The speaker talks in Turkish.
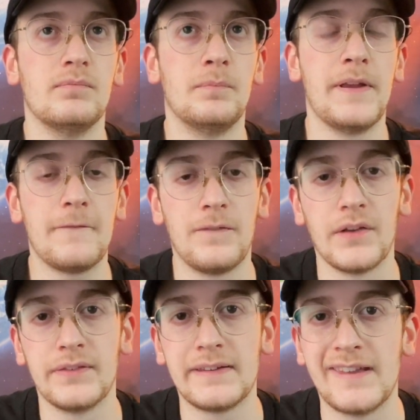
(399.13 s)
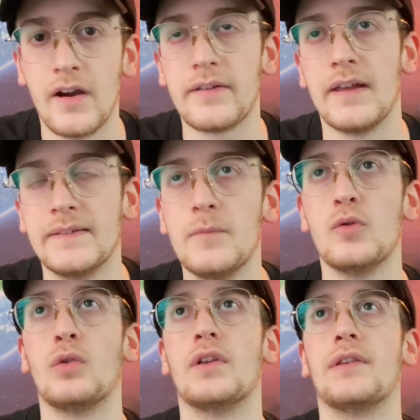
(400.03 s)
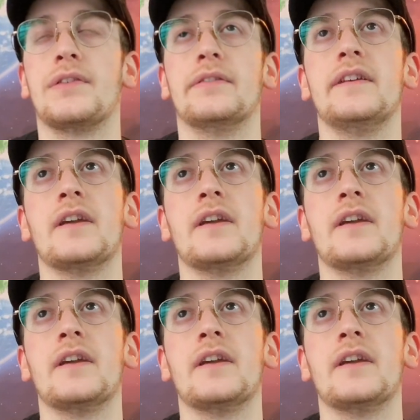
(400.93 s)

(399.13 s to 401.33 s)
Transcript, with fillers: pek fazla kar edemiyoruz aslında.